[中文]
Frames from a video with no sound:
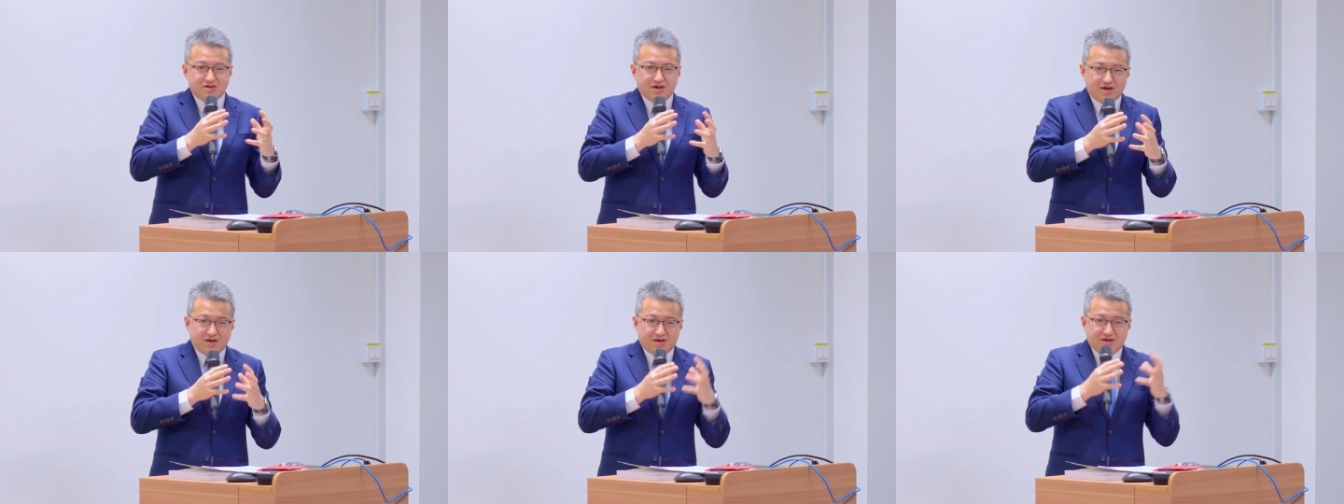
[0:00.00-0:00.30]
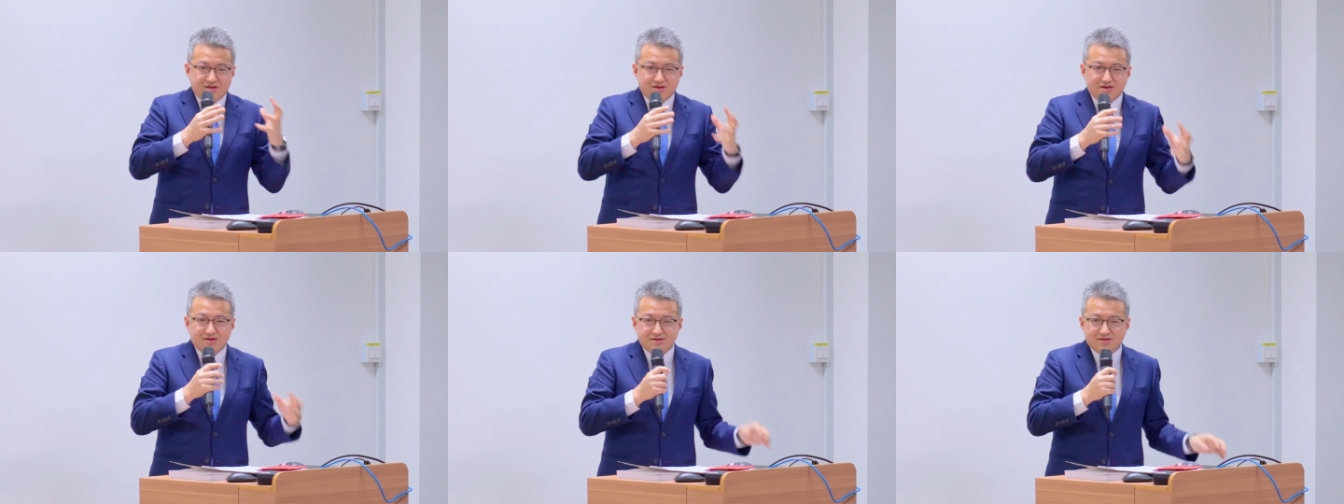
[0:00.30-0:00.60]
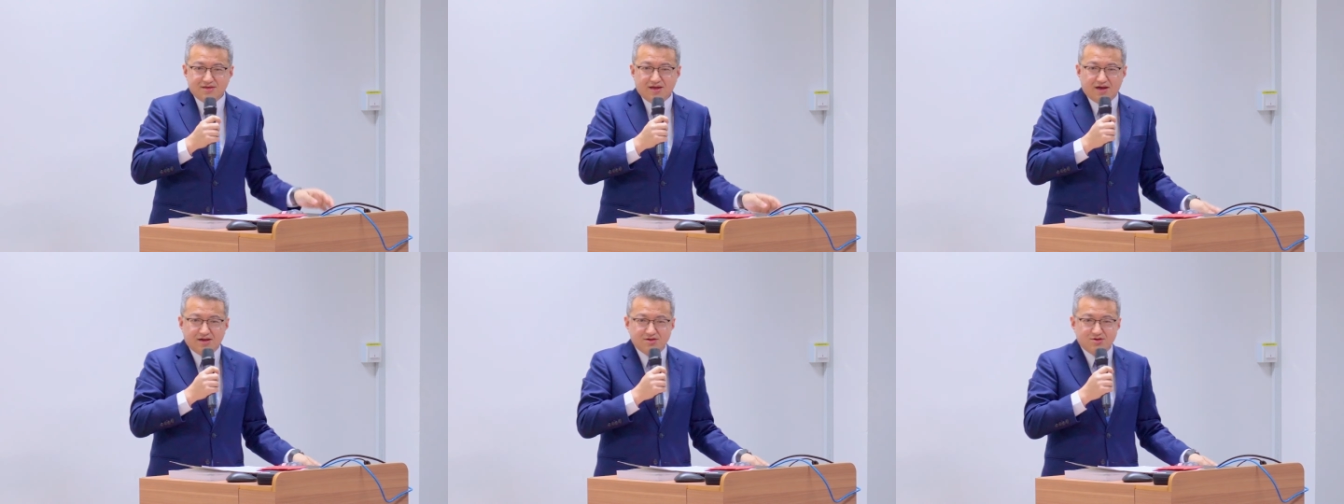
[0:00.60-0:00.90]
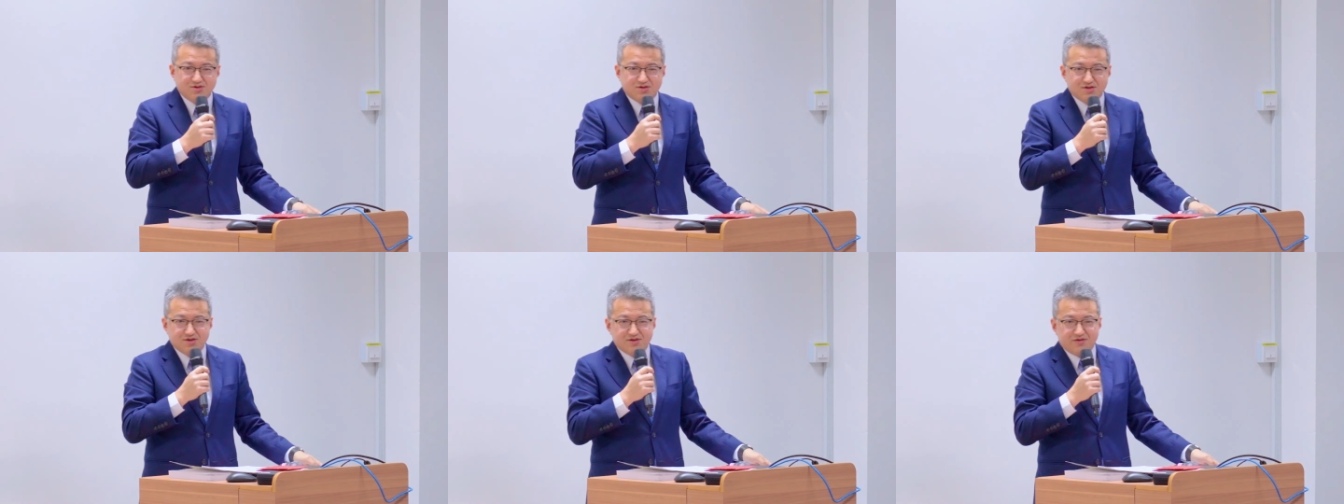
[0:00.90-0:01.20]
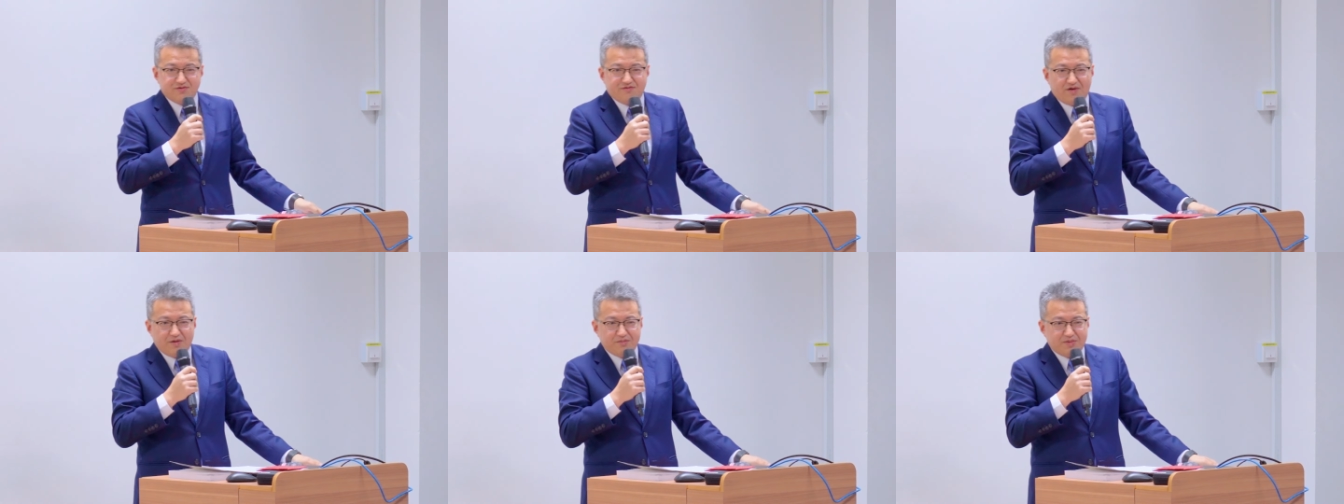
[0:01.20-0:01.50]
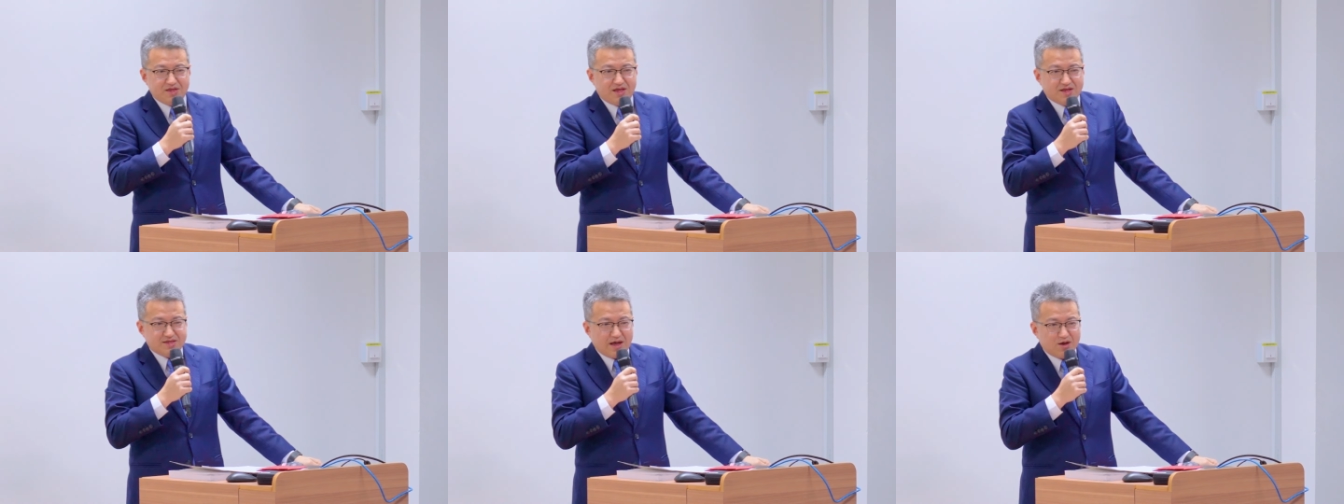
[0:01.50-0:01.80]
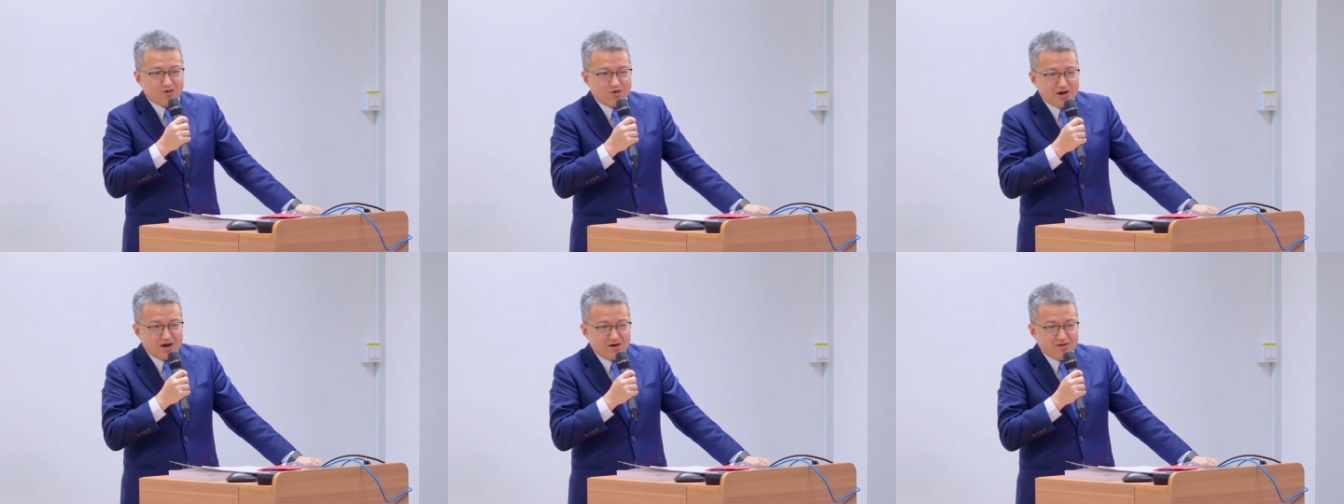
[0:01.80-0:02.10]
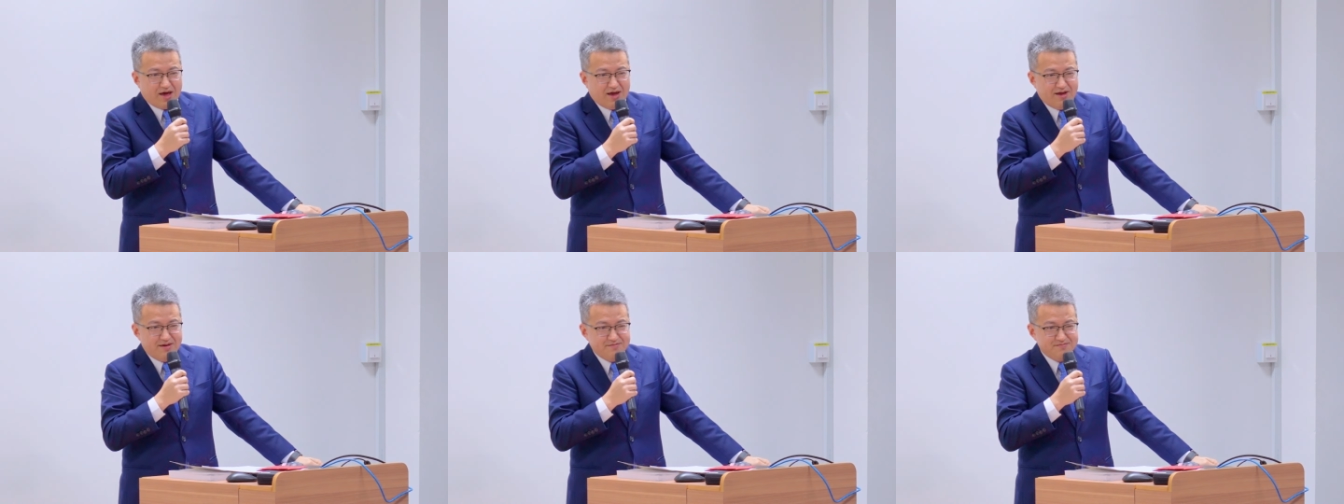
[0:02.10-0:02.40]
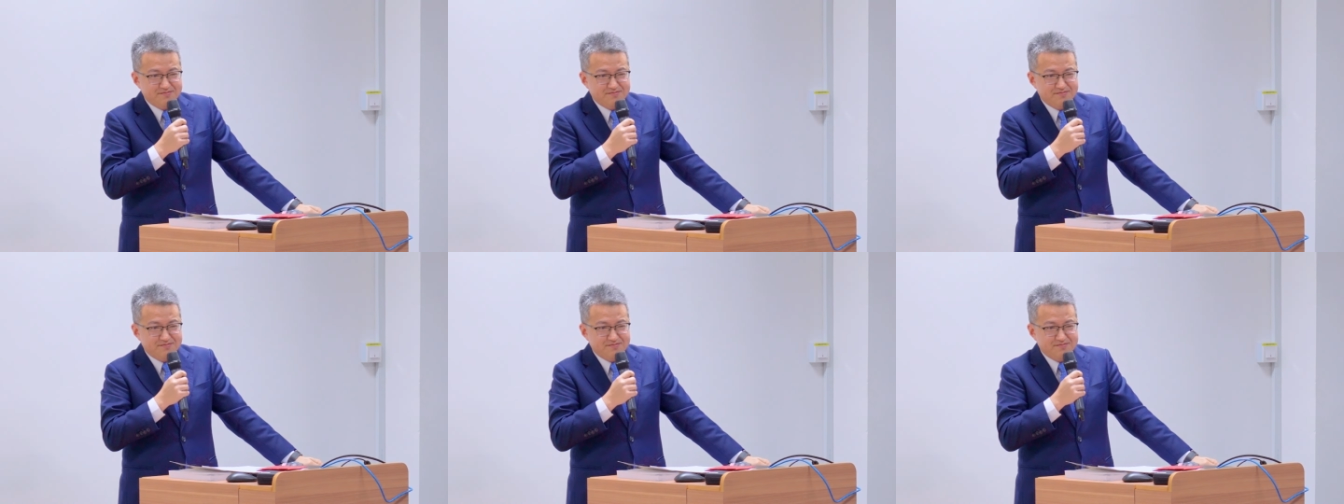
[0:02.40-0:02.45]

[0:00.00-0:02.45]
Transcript: 哎，他就是方便他打广告了。